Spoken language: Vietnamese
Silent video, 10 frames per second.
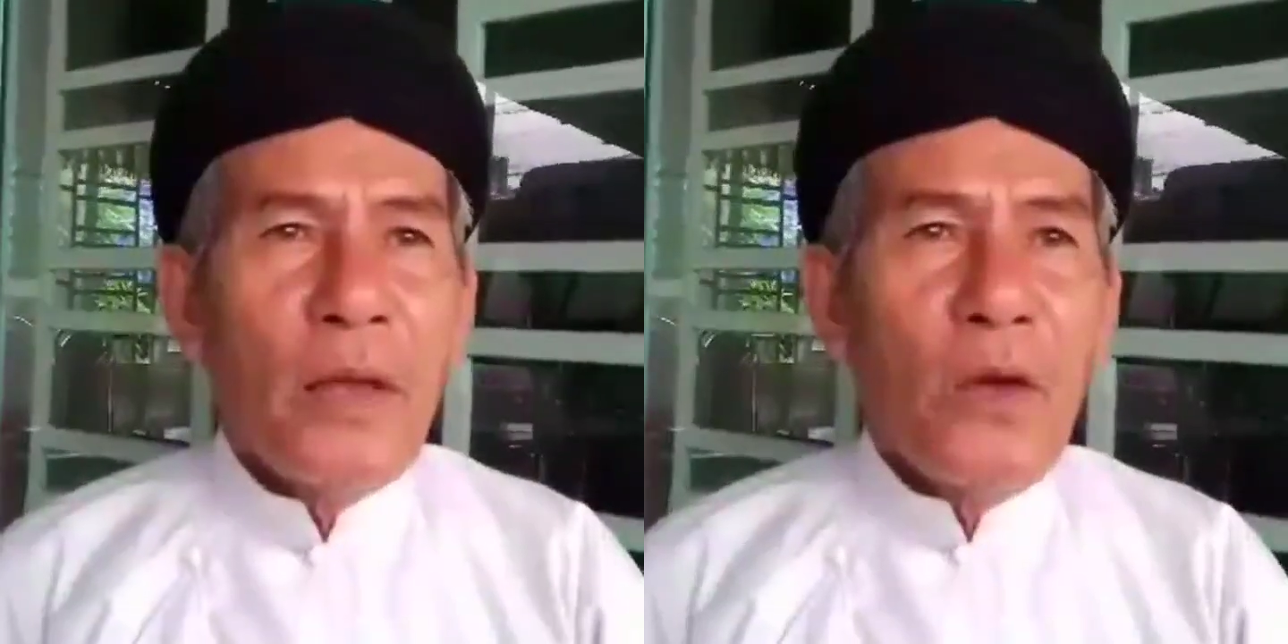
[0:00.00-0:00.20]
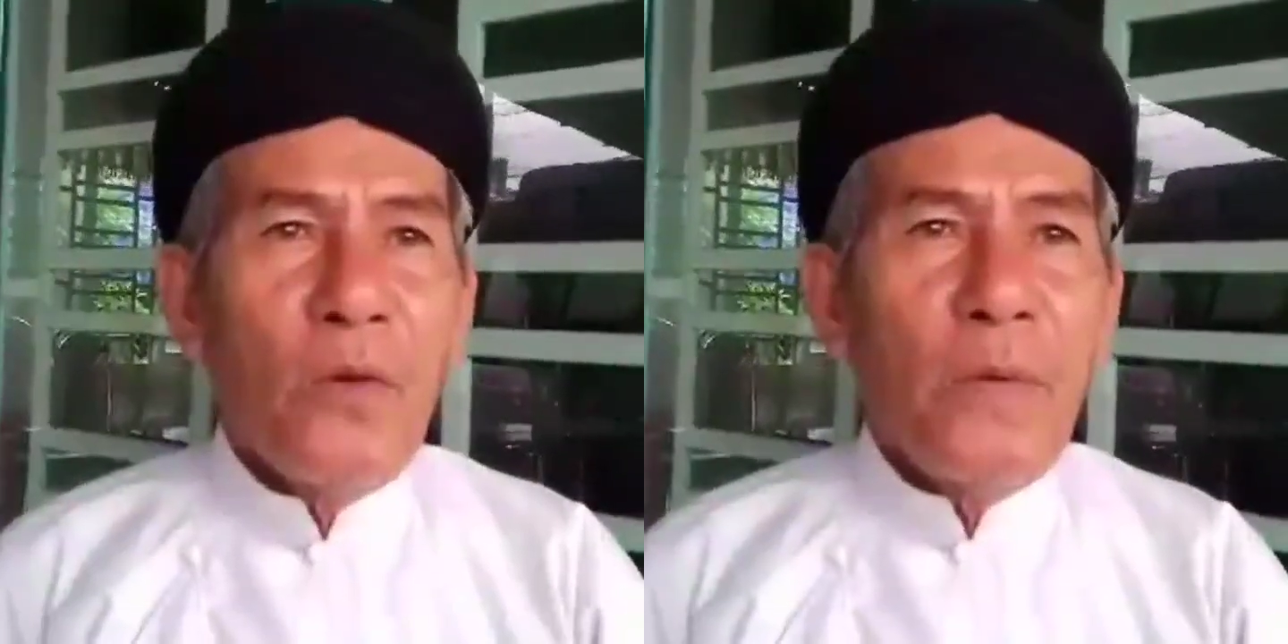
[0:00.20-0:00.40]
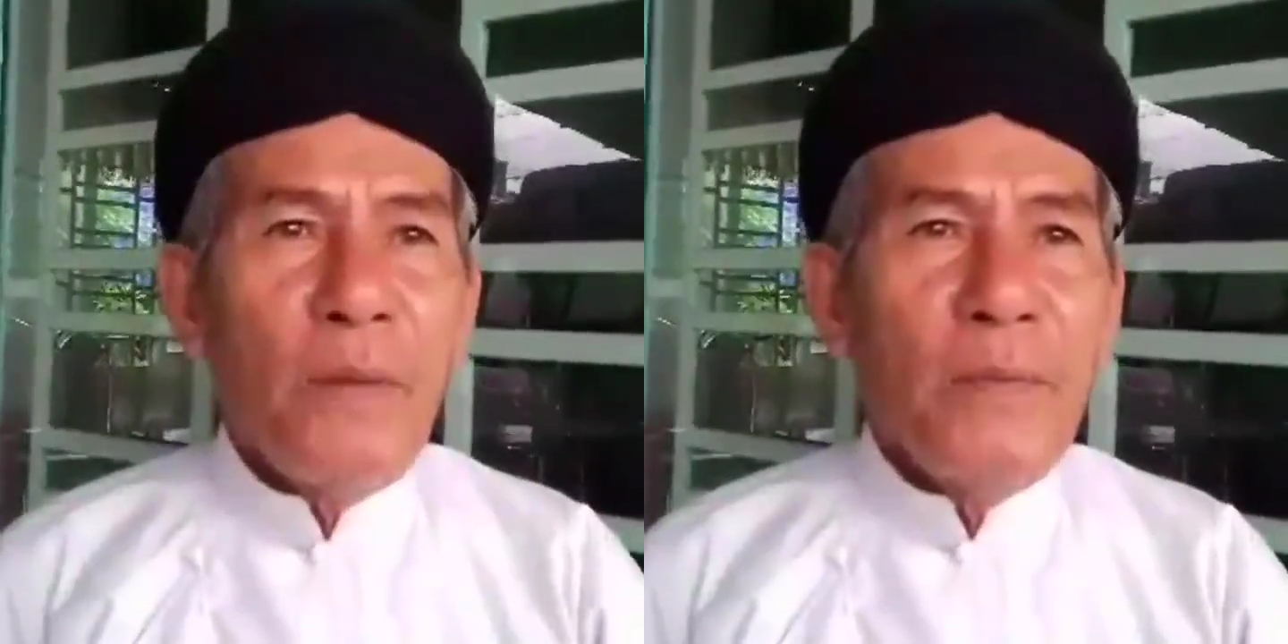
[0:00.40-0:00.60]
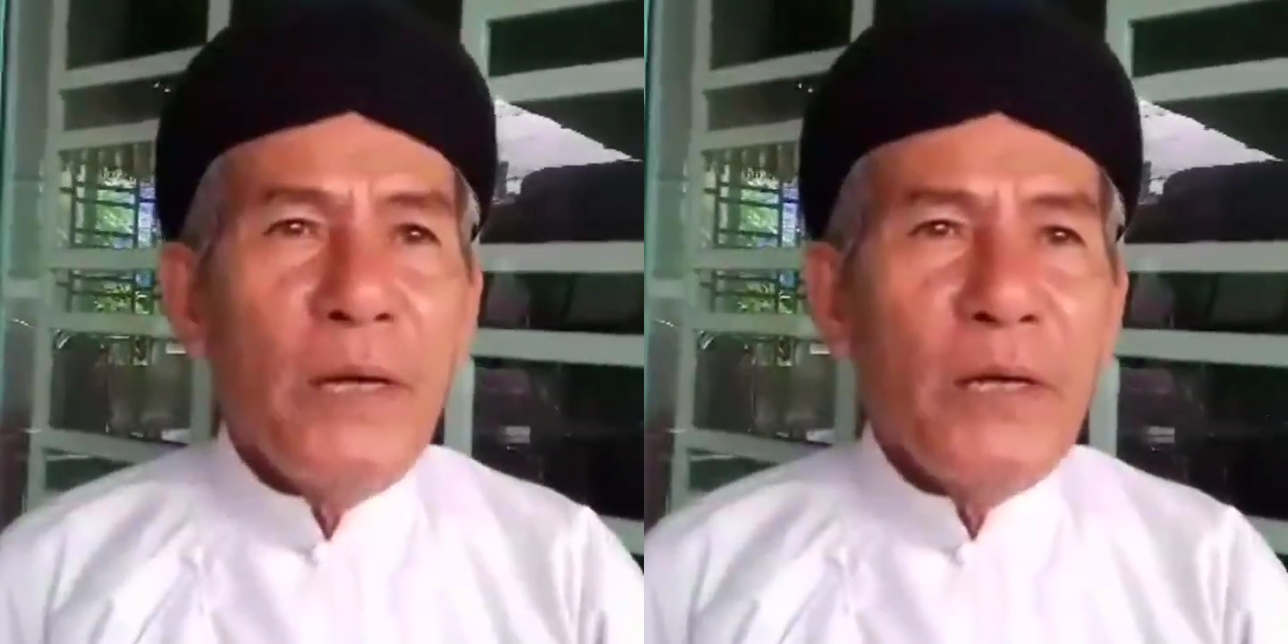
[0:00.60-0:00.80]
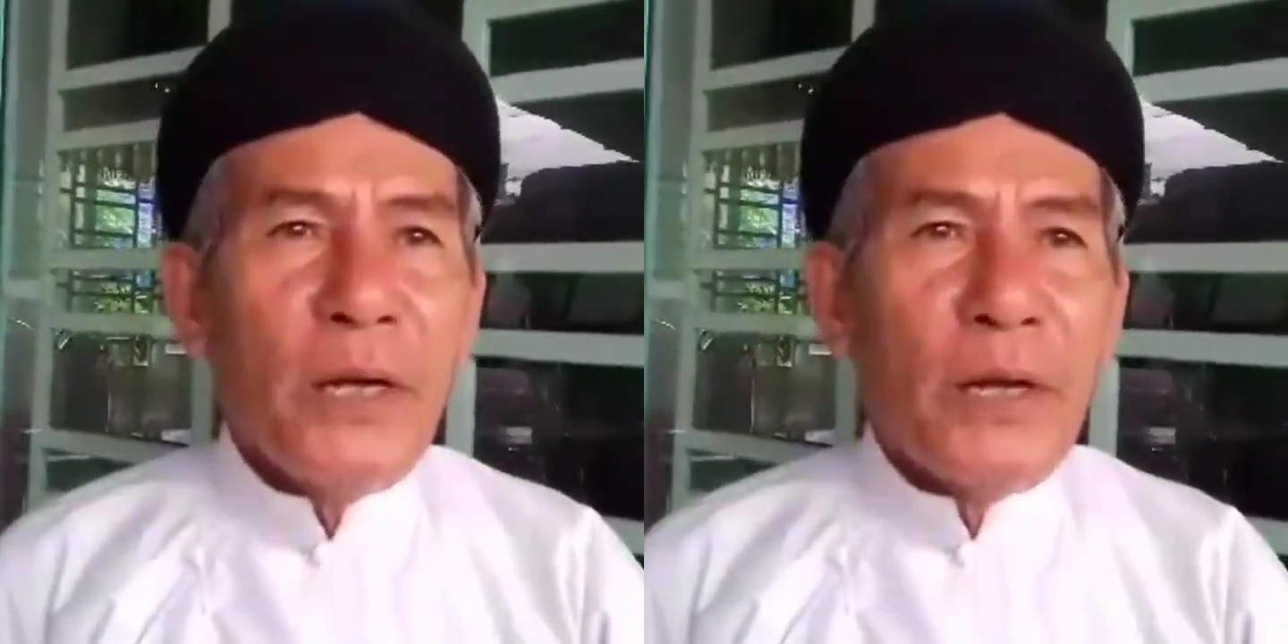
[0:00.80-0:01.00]
theo pháp chánh
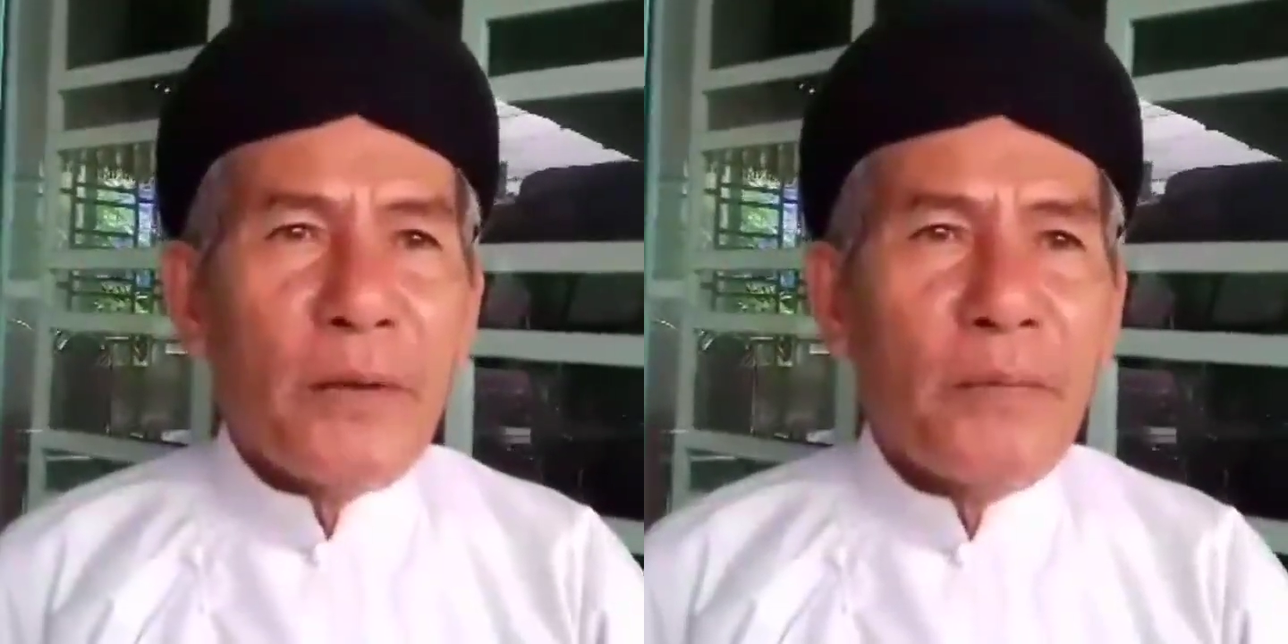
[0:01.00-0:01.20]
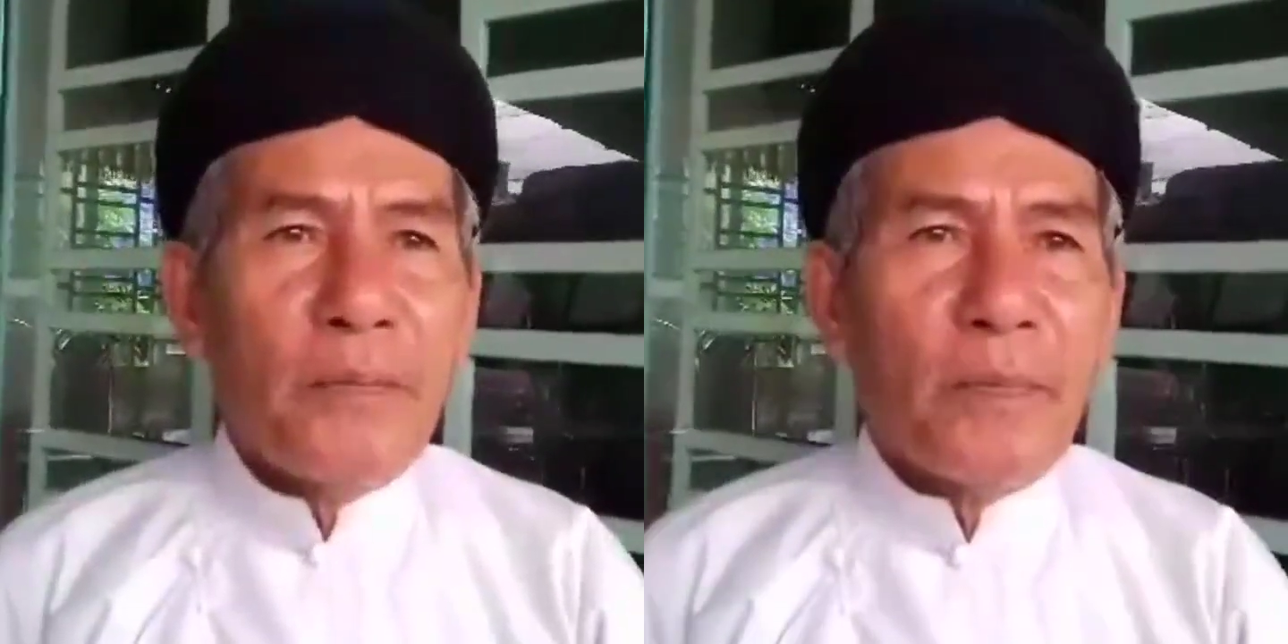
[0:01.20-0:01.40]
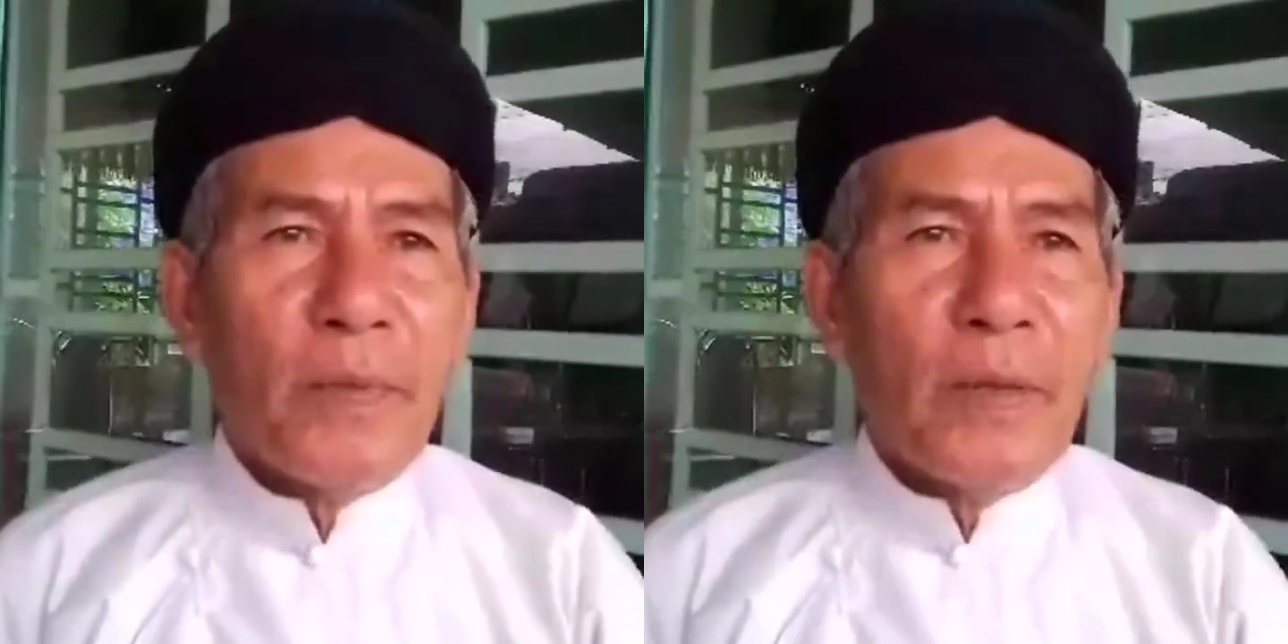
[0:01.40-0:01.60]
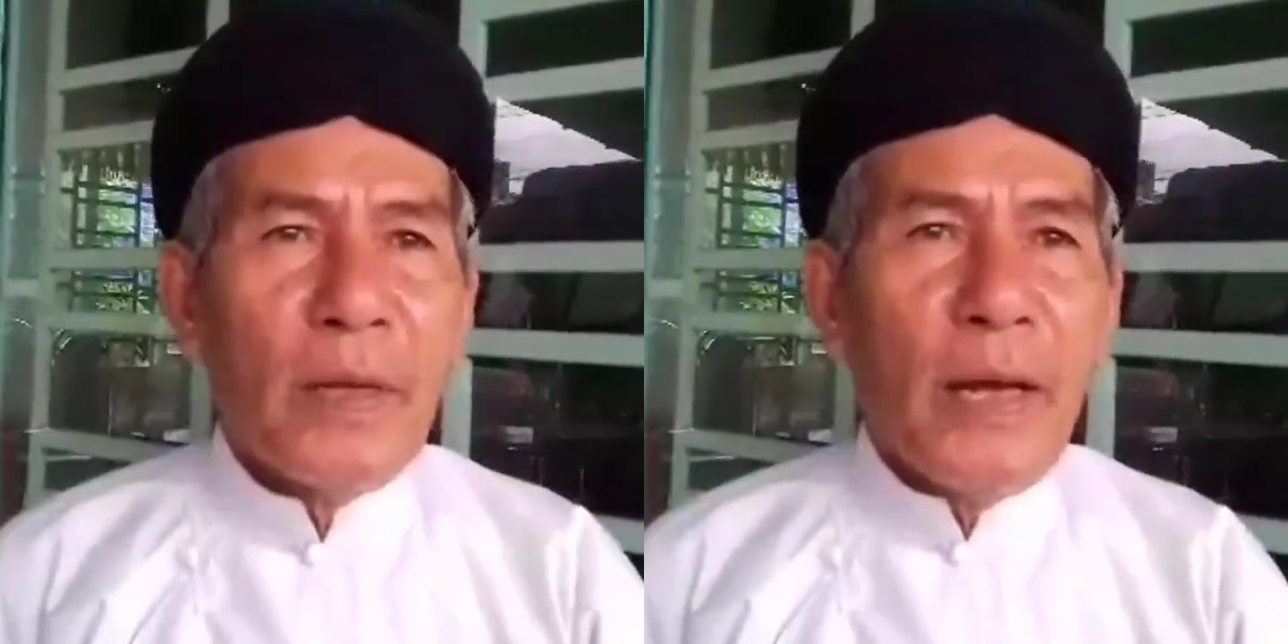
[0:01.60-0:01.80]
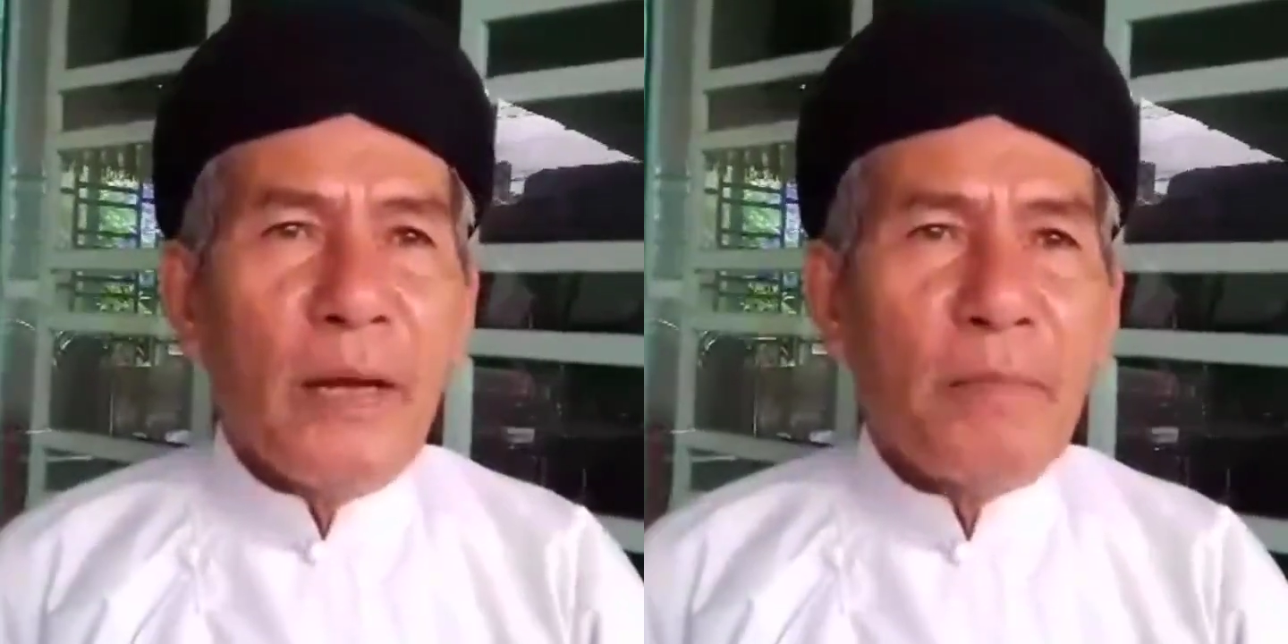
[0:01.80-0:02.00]
truyền
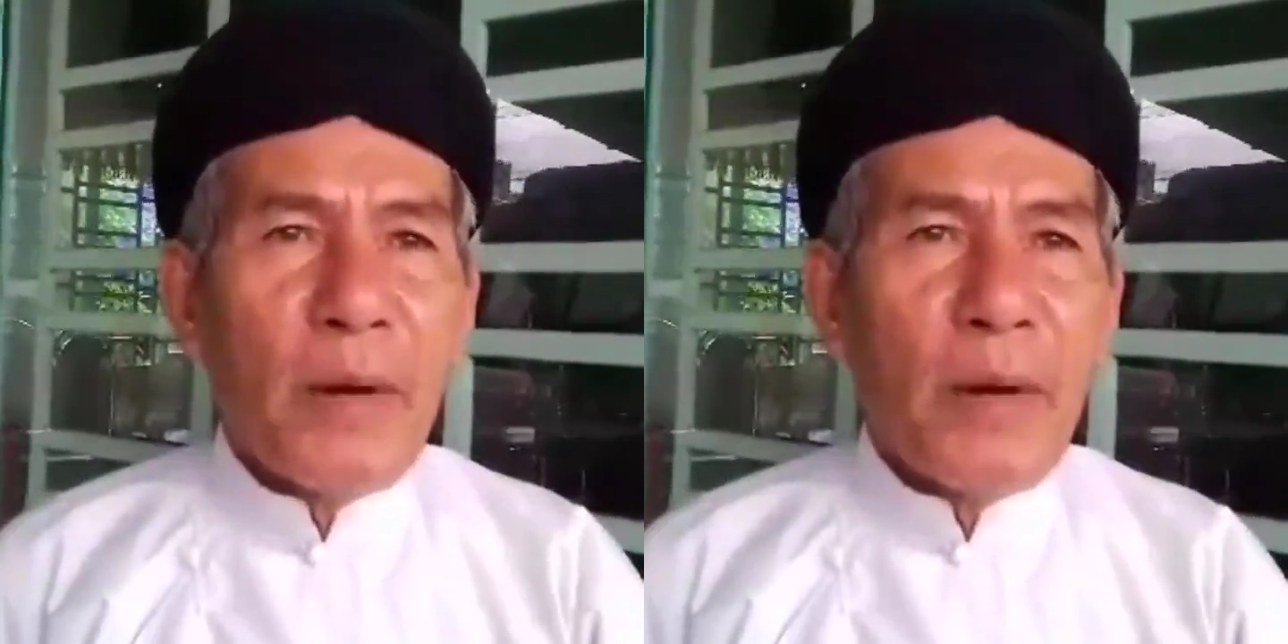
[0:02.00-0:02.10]
các